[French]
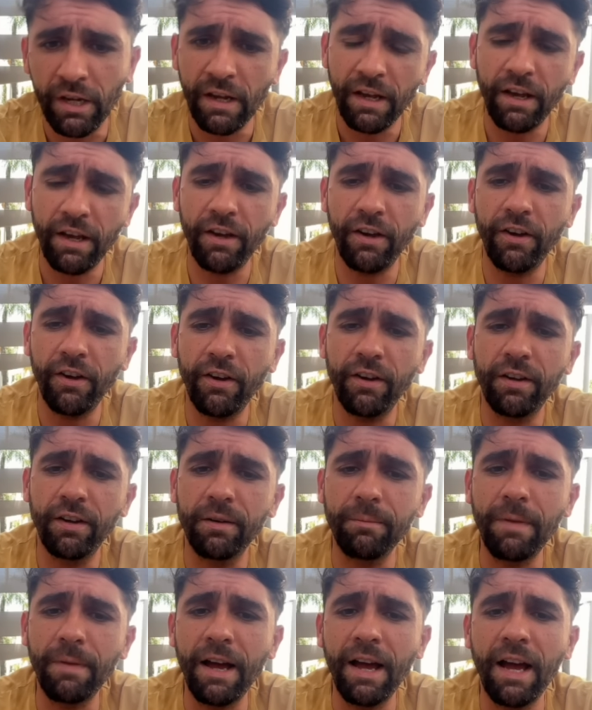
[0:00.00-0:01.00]

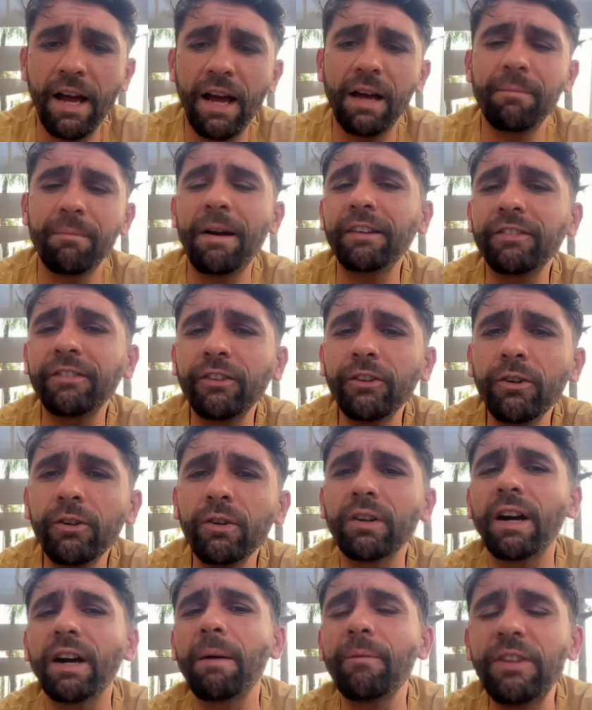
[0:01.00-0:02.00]
Euh, ma, ma
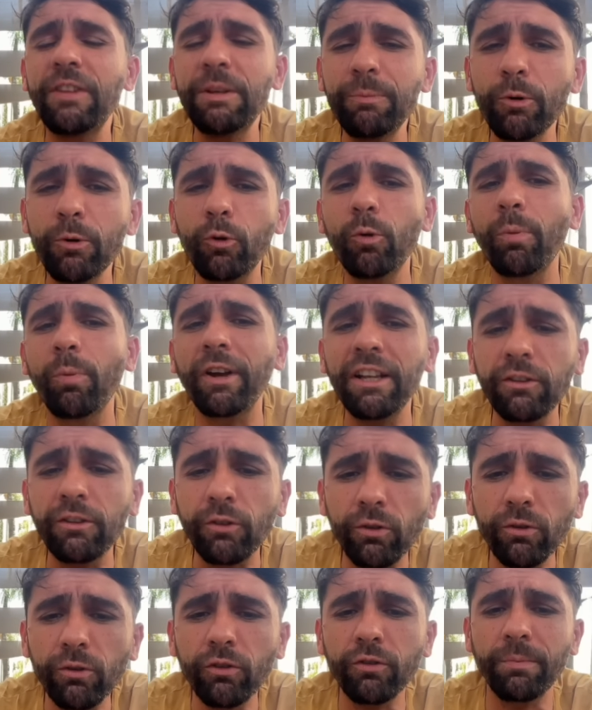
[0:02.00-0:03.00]
sœur a un petit peu compris le
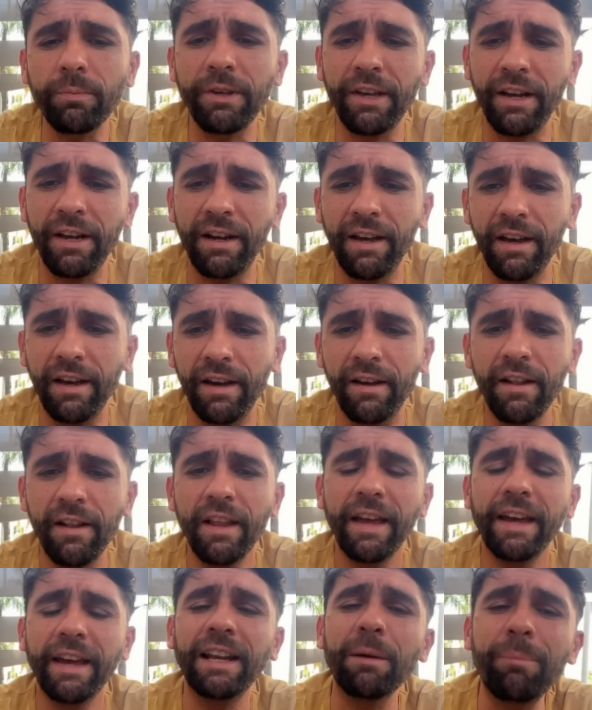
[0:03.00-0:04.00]
truc, mais elle a,
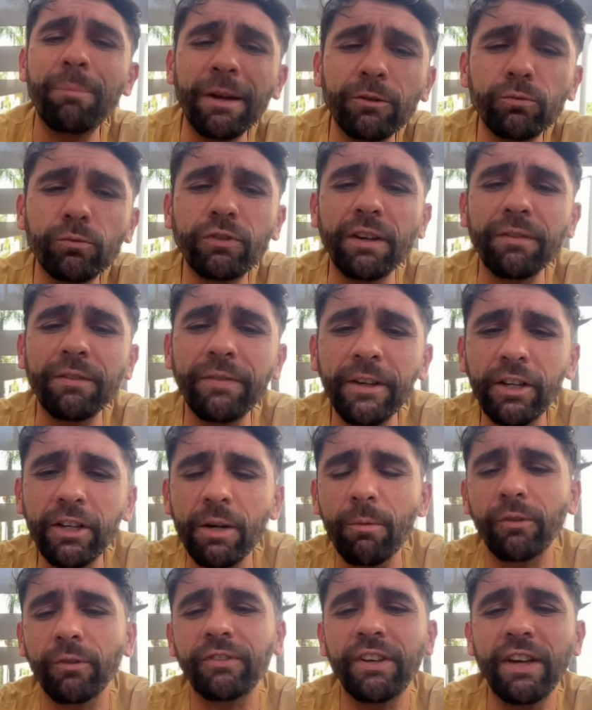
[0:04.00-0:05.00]
elle a pas tout à fait
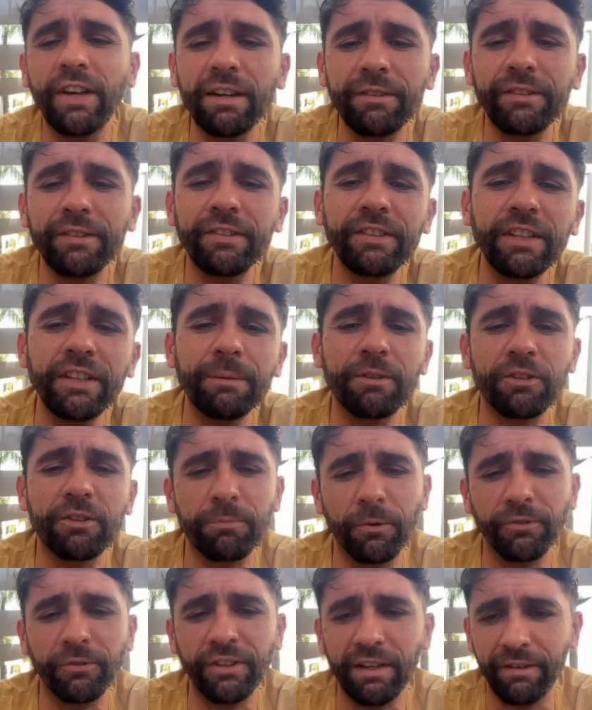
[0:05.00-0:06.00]
commencé à investir, mais je
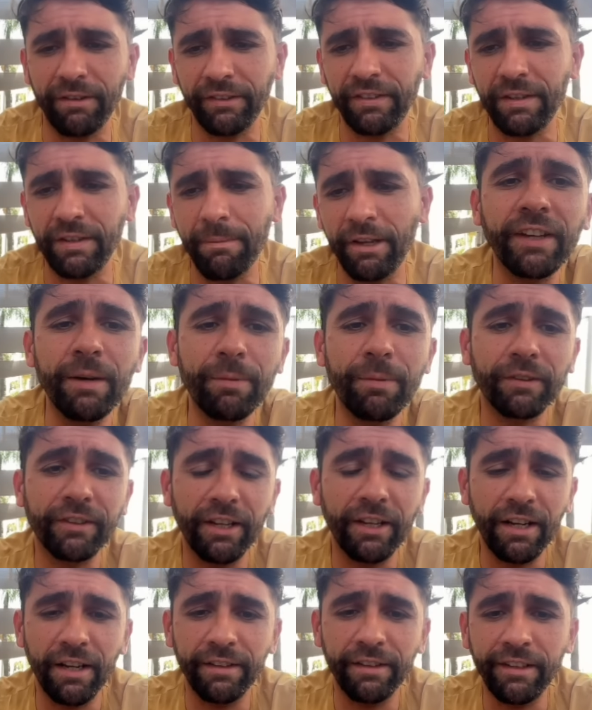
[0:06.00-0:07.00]
pense qu'elle va s'y mettre parce
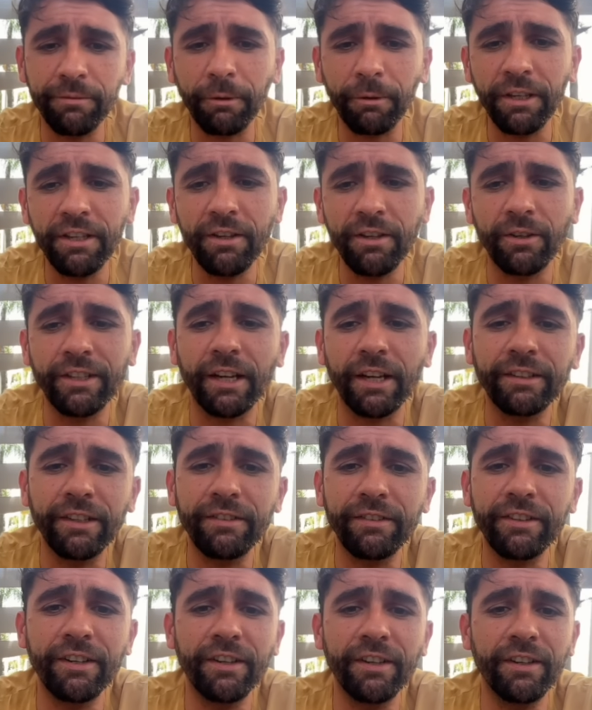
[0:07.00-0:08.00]
qu'elle a un esprit euh,
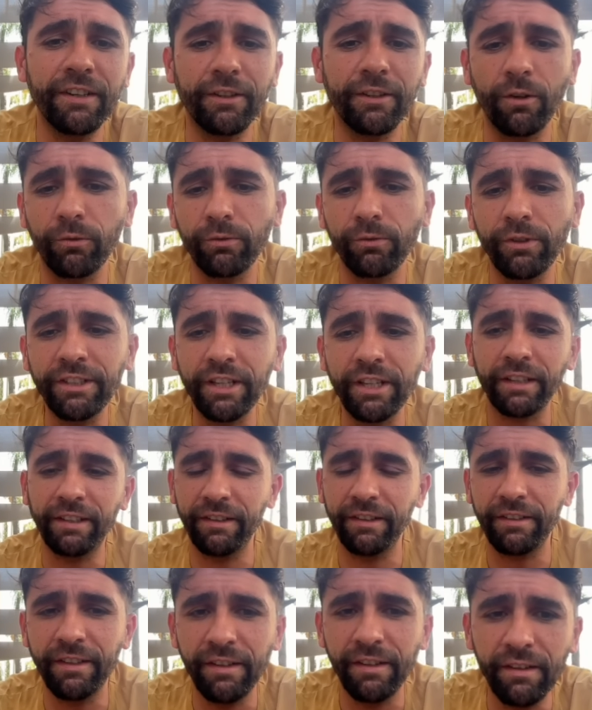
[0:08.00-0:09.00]
cartésien et quand on est
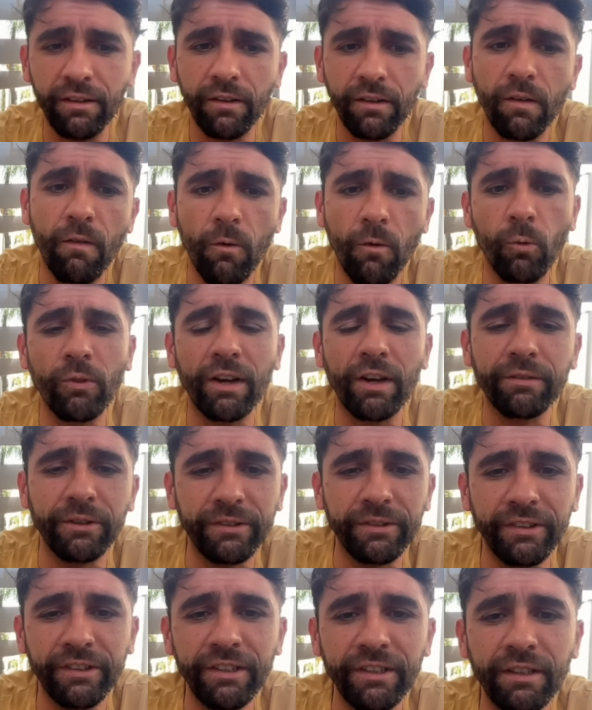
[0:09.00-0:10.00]
cartésien, on
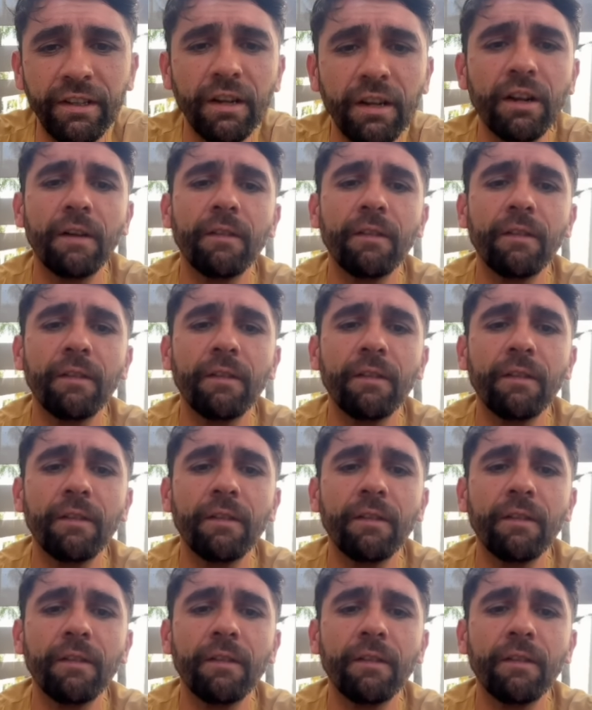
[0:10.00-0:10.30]
investit.